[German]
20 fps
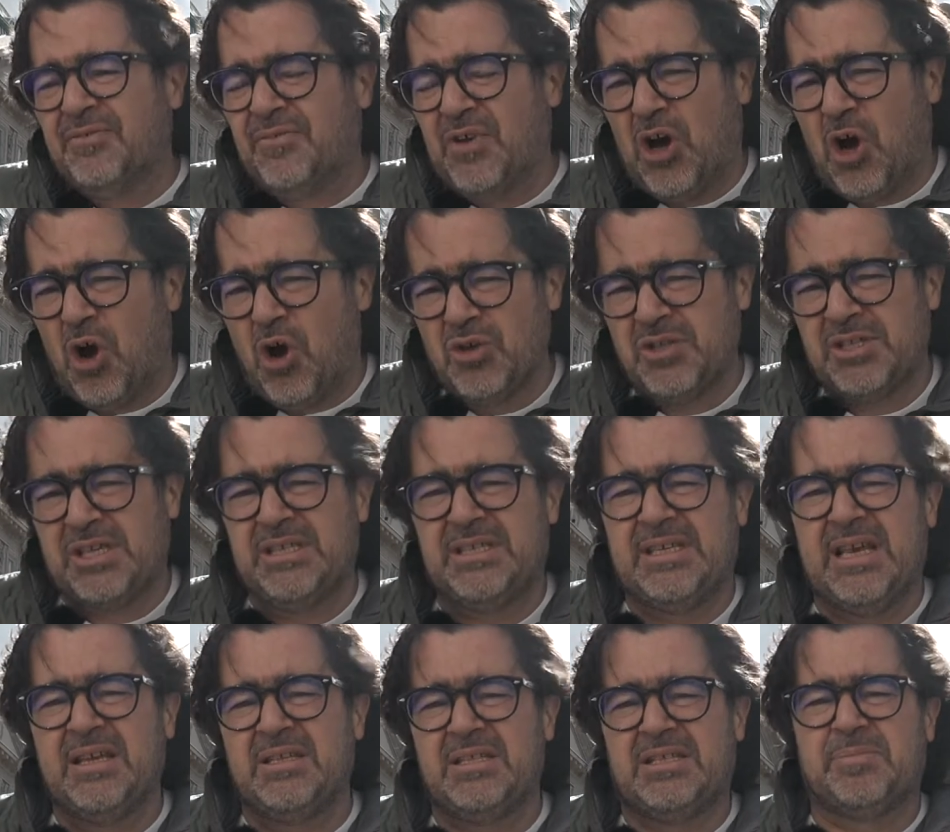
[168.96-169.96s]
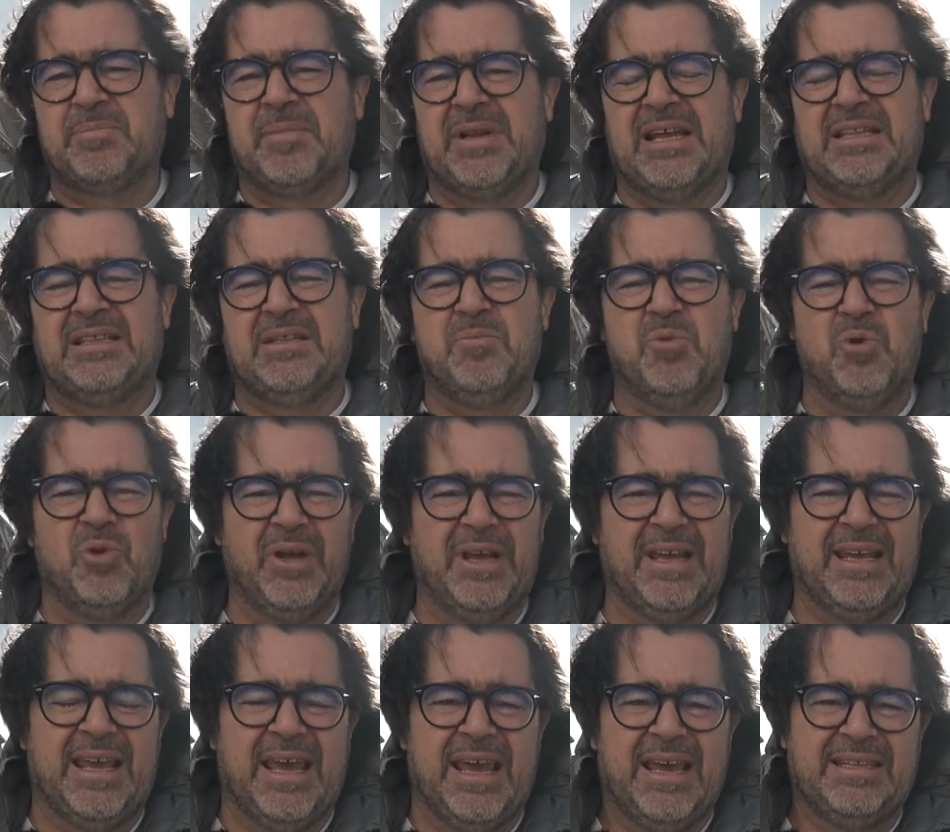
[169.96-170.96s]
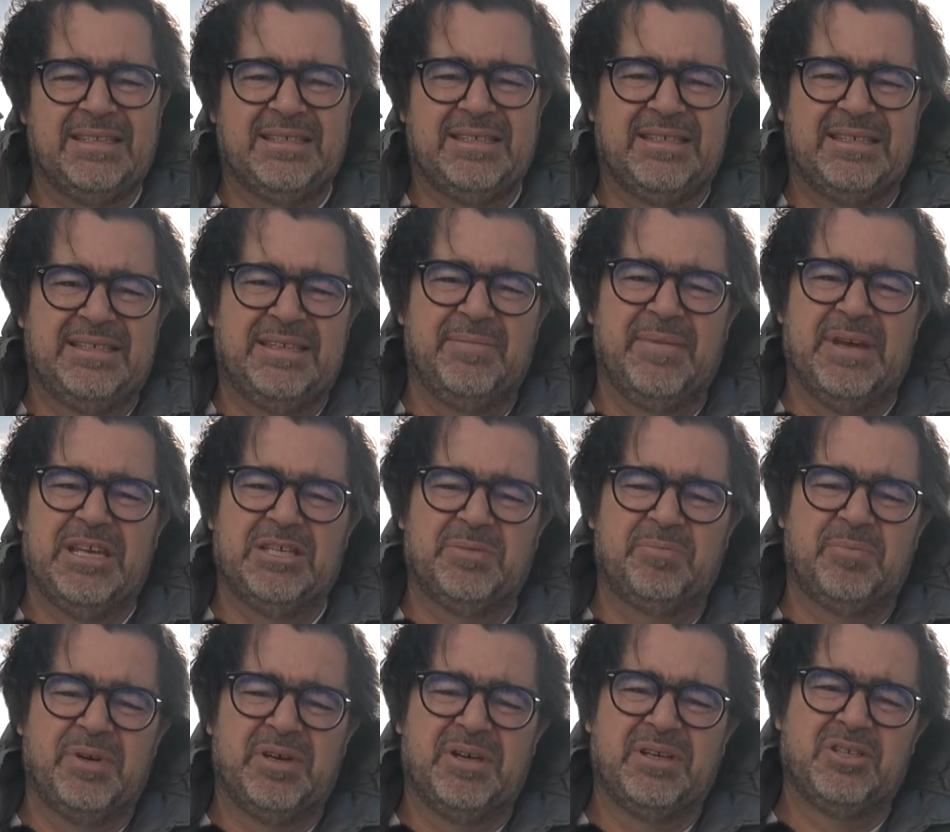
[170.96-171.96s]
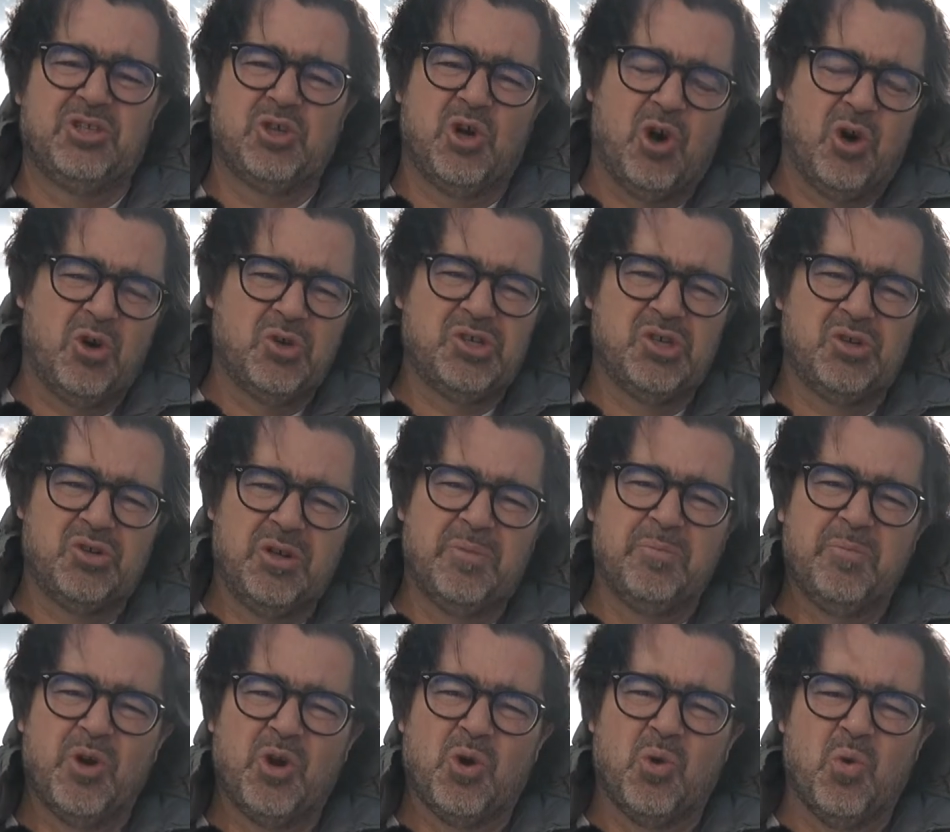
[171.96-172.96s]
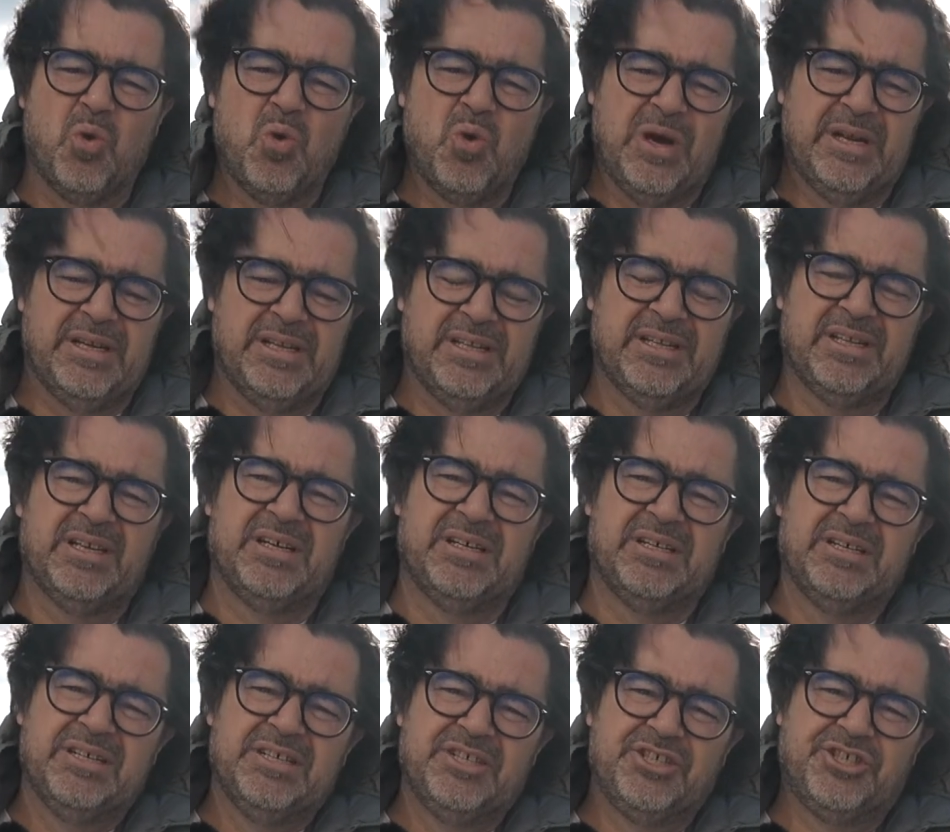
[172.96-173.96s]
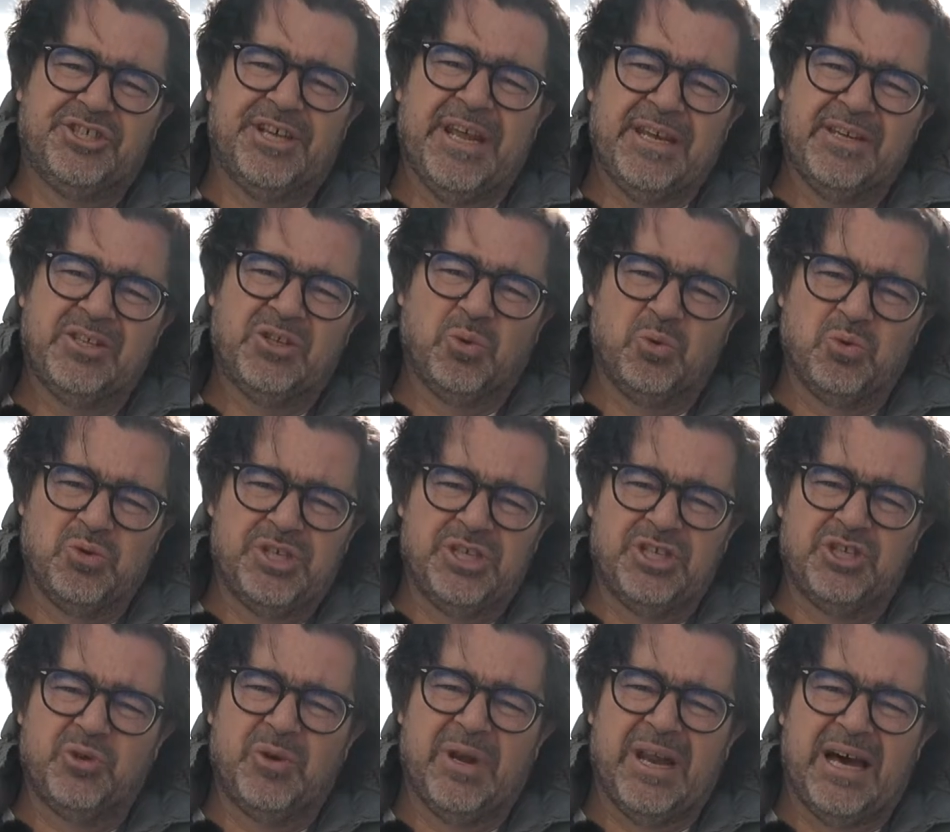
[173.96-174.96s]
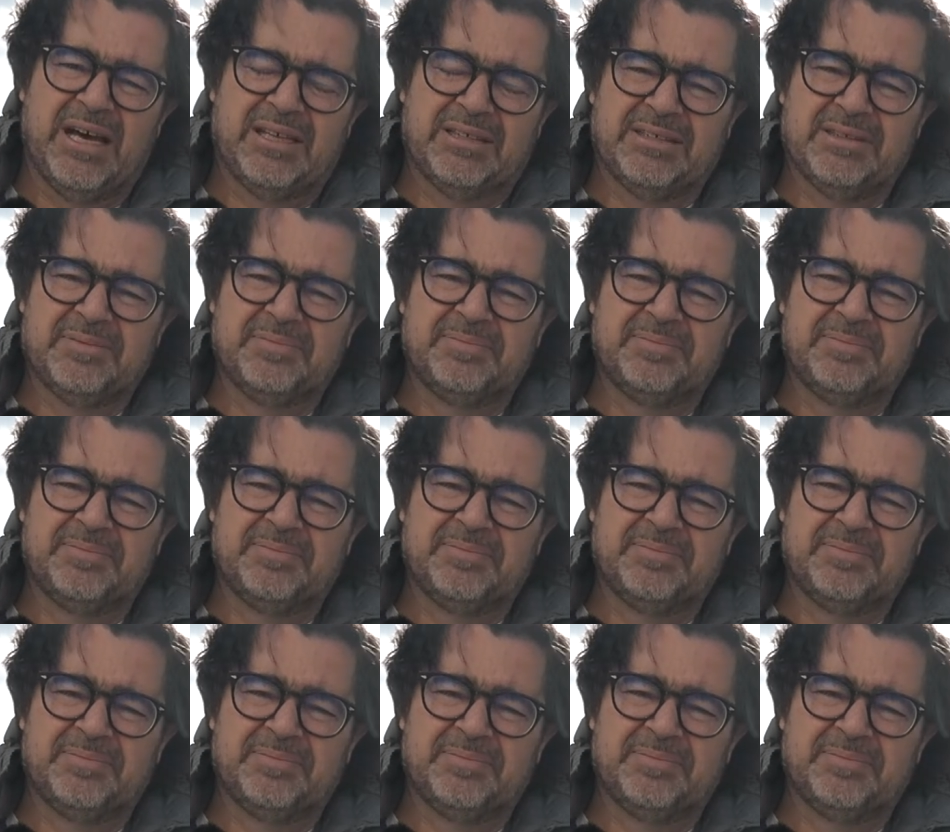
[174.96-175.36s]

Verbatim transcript: vorausgesetzt man hat die Möglichkeit, die Vespa zu Hause oder im Büro an einer Steckdose zu laden.